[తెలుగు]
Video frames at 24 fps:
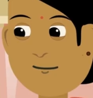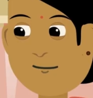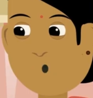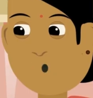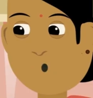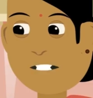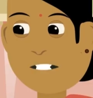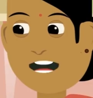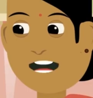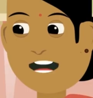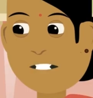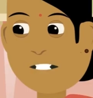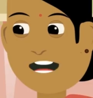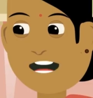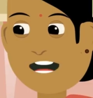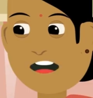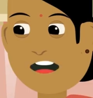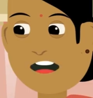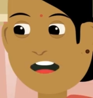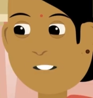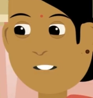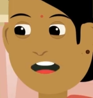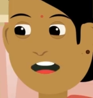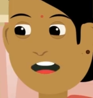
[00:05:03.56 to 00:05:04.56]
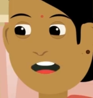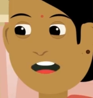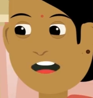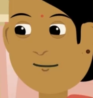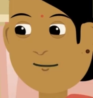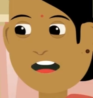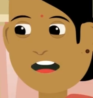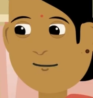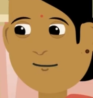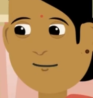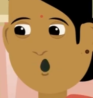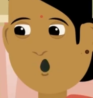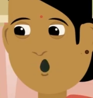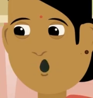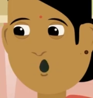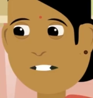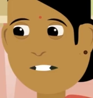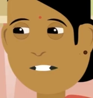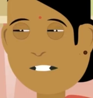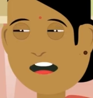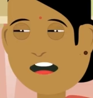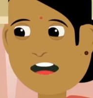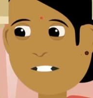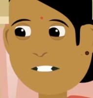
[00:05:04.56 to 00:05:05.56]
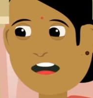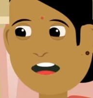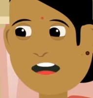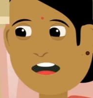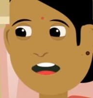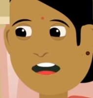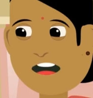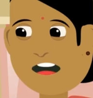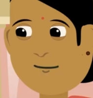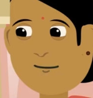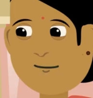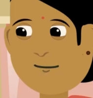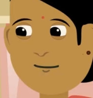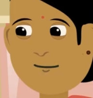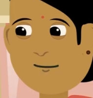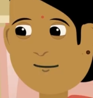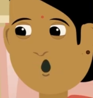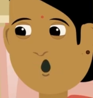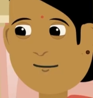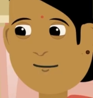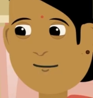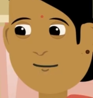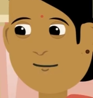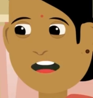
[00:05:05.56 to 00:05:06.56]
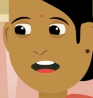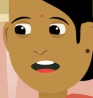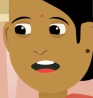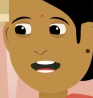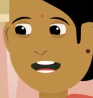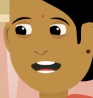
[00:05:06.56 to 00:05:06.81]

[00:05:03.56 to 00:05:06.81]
ఎందుకంటే జియా అక్కడ జనాభా ఎక్కువ, నీళ్లు